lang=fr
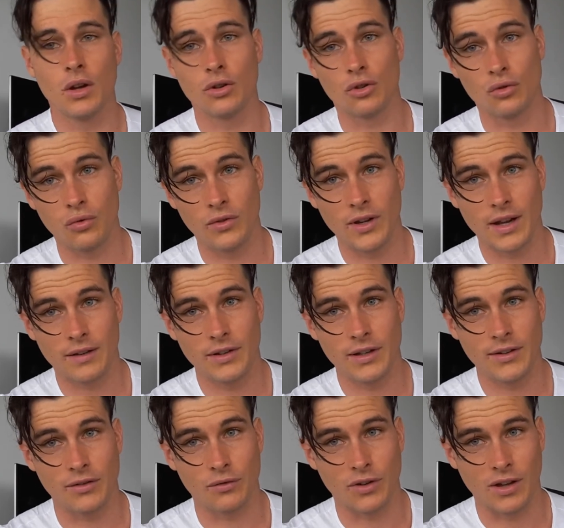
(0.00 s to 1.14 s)
Je vous y
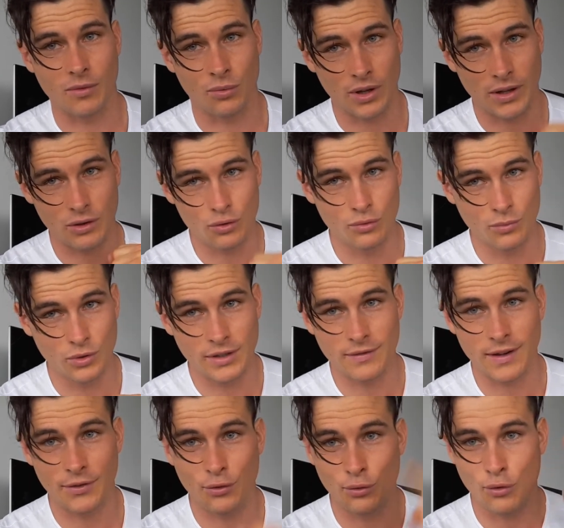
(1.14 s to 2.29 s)
invite, si vous avez besoin d'un coup de
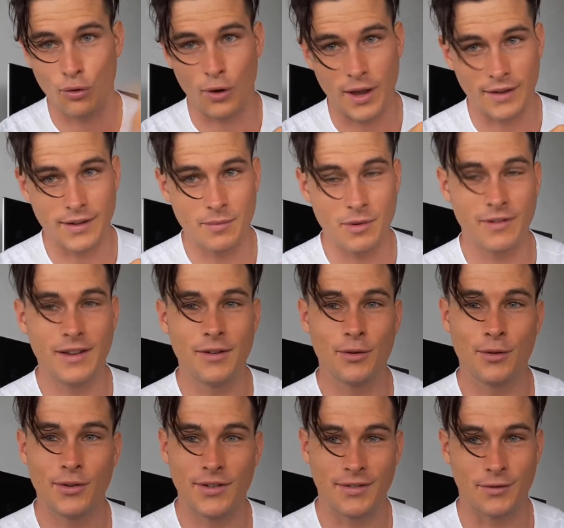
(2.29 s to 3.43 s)
motivation, regardez mes
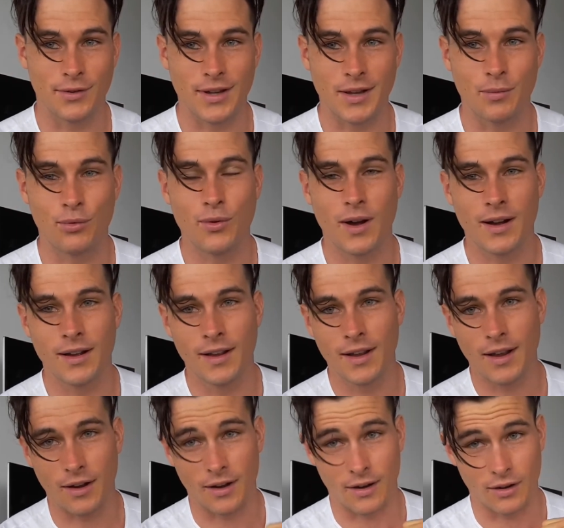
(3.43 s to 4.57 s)
vidéos. Si vous avez besoin
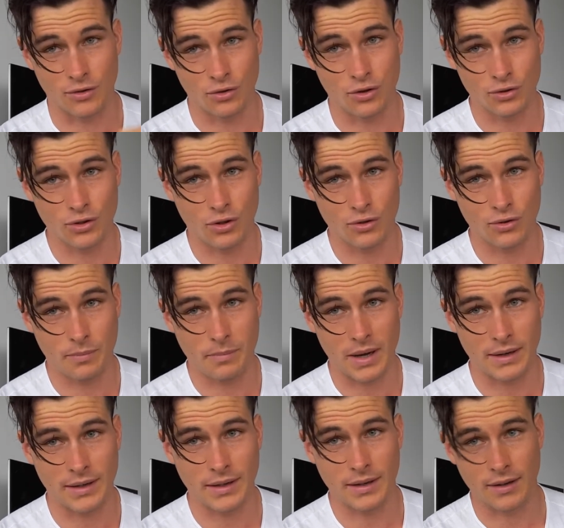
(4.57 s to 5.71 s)
euh, d'entendre
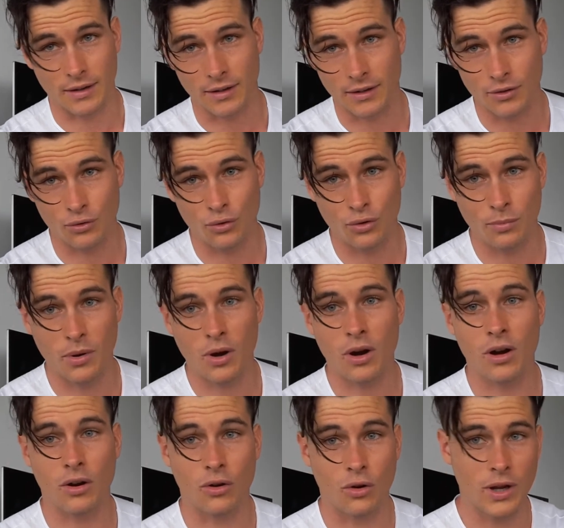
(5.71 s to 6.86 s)
parler euh, du
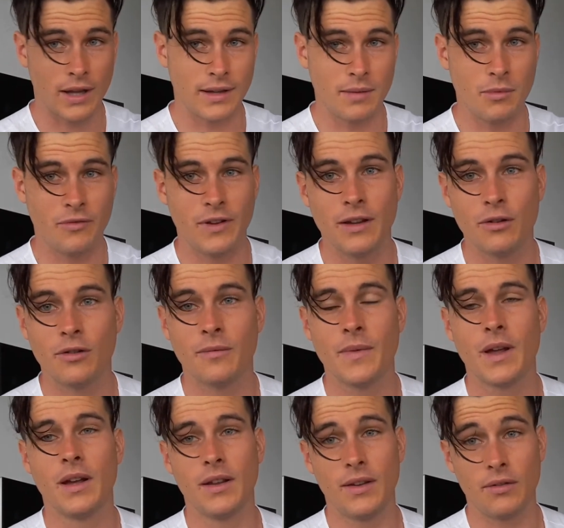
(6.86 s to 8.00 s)
sport, regardez mes vidéos.
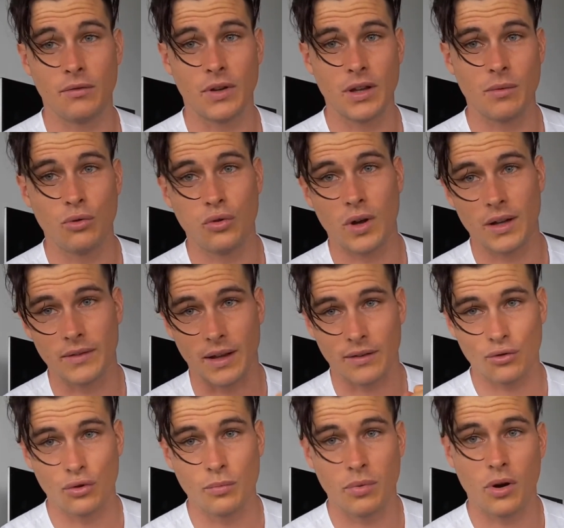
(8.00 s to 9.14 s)
Si vous avez besoin d'un
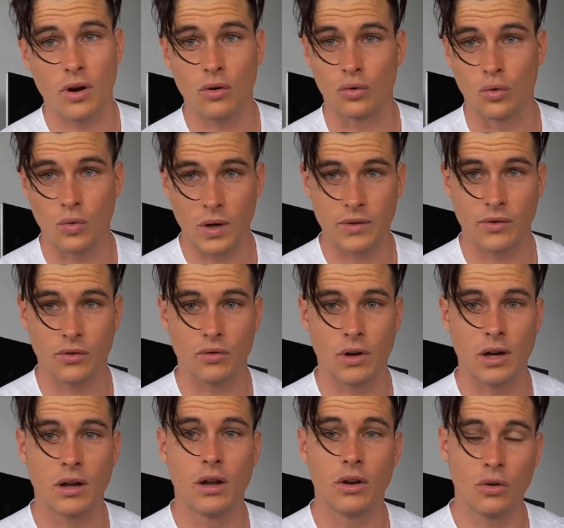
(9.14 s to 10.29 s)
support ou quoi que ce
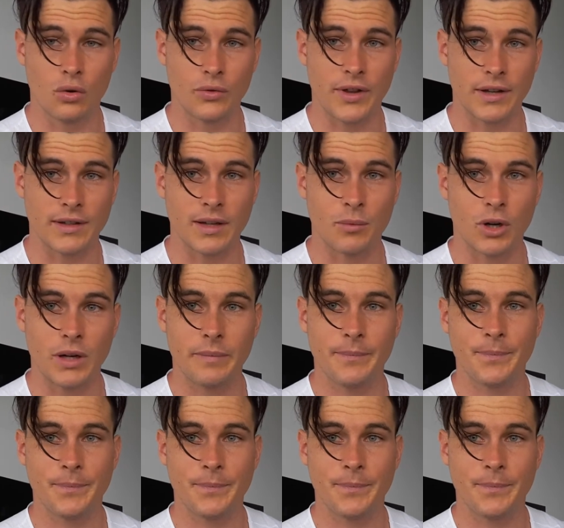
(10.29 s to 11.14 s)
soit, contactez-moi.